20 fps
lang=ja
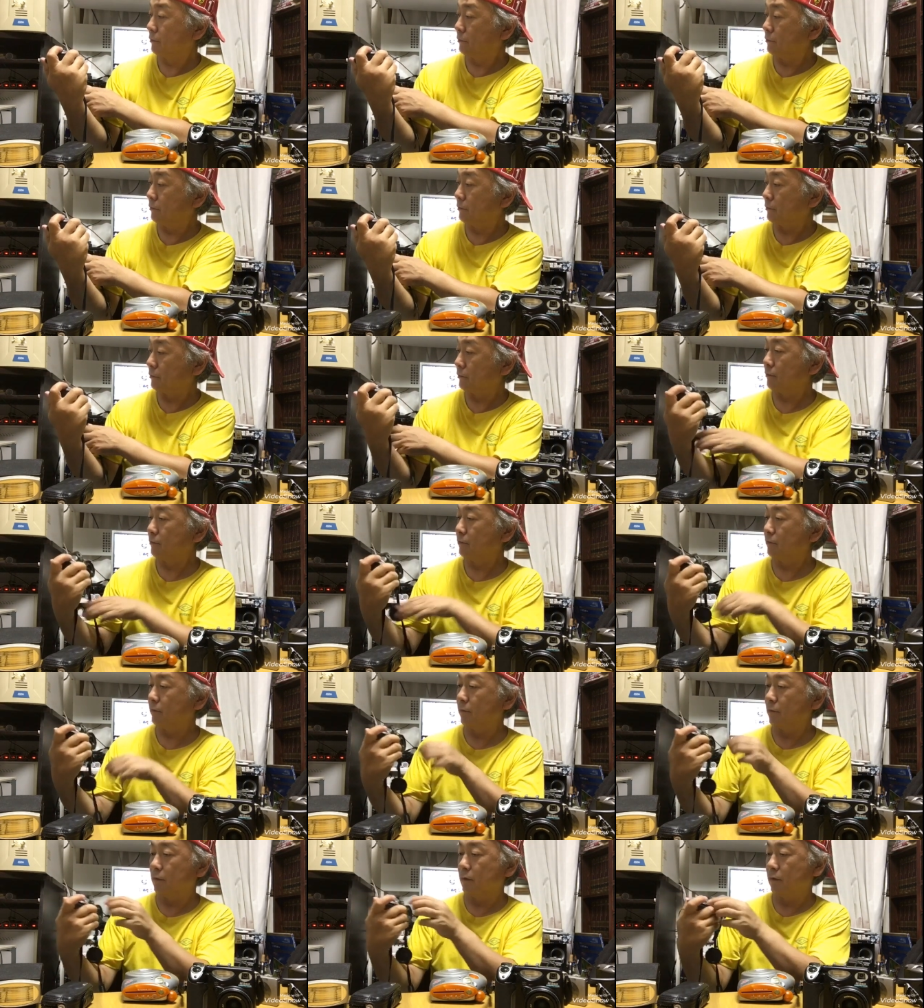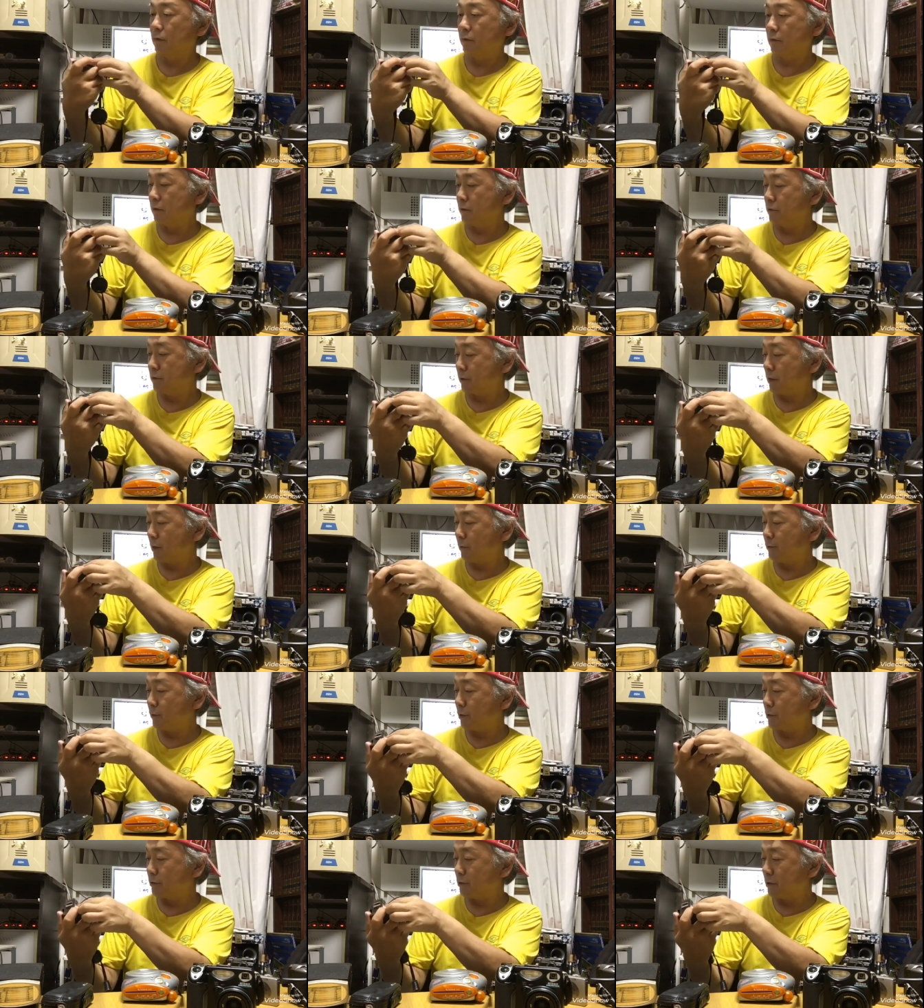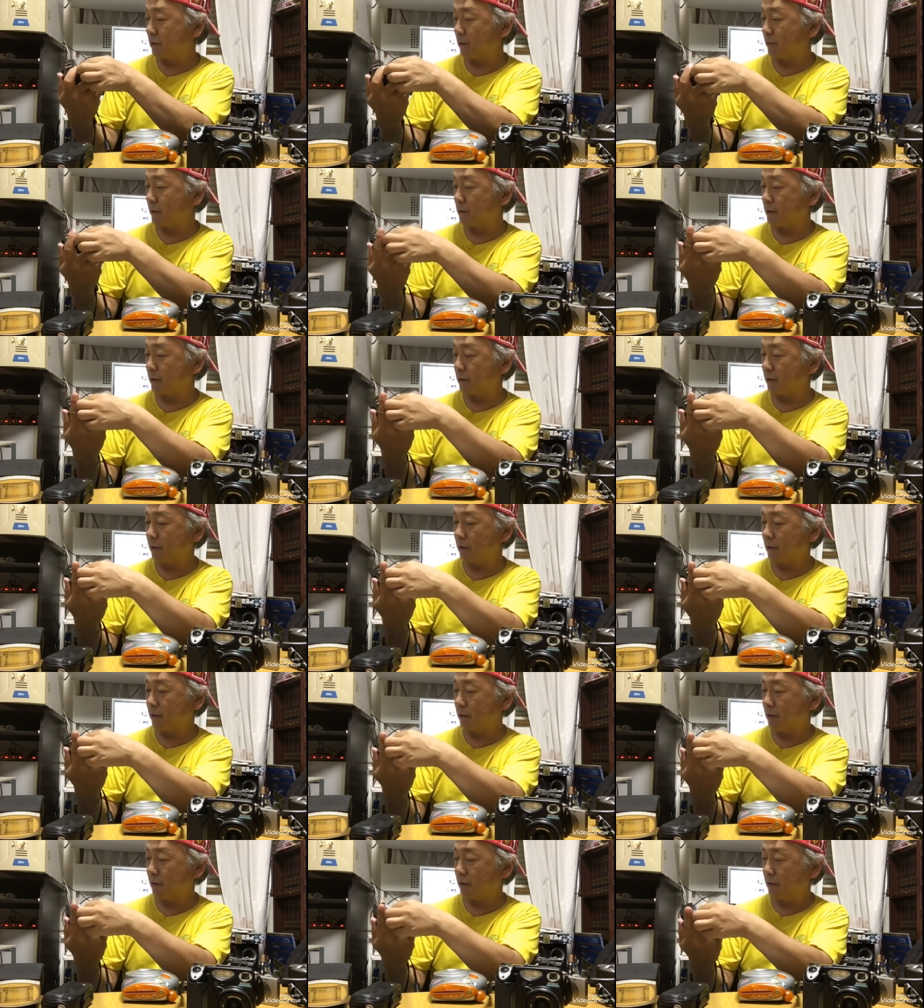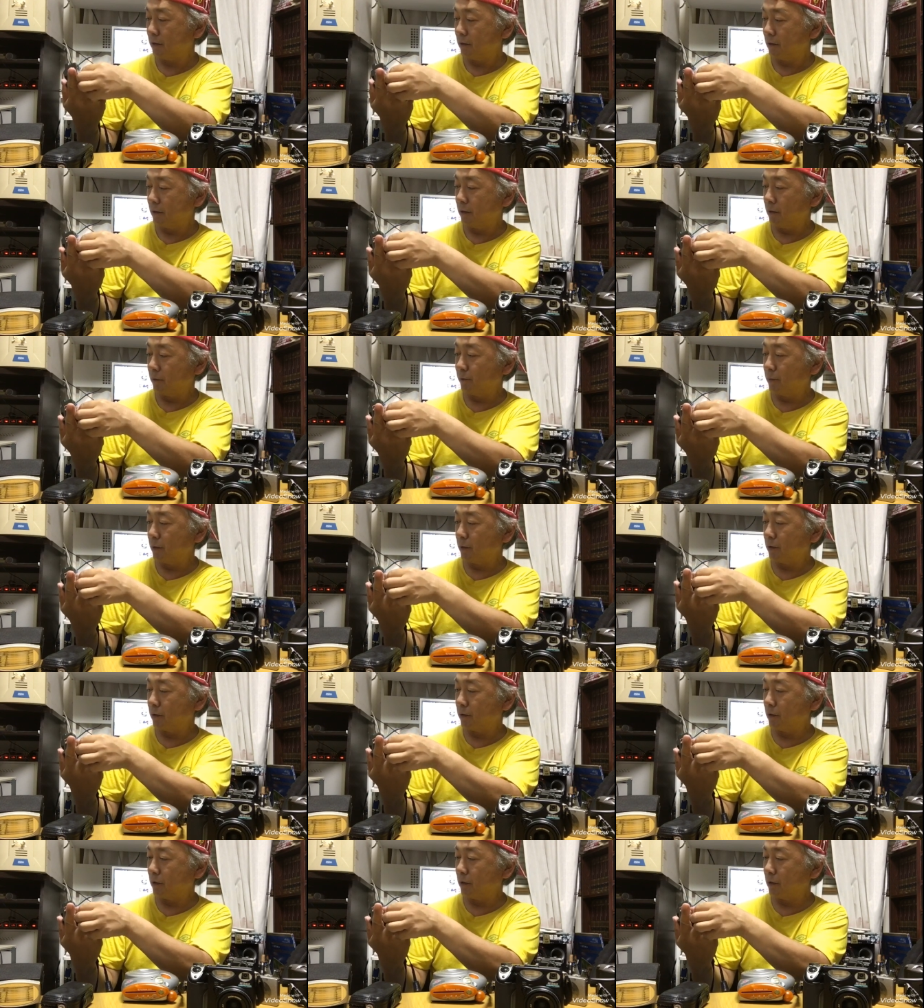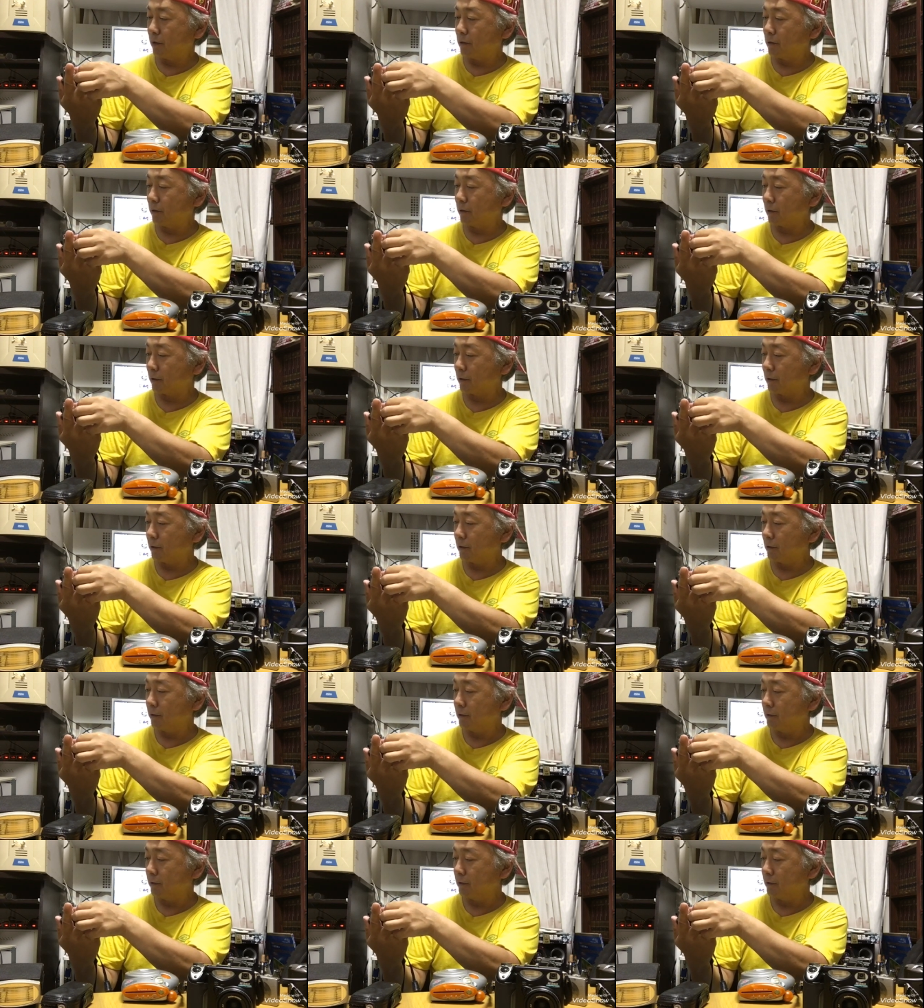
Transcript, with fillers: れうんレンズキャップが付いていますだっていっぺん電源切らなきゃいけない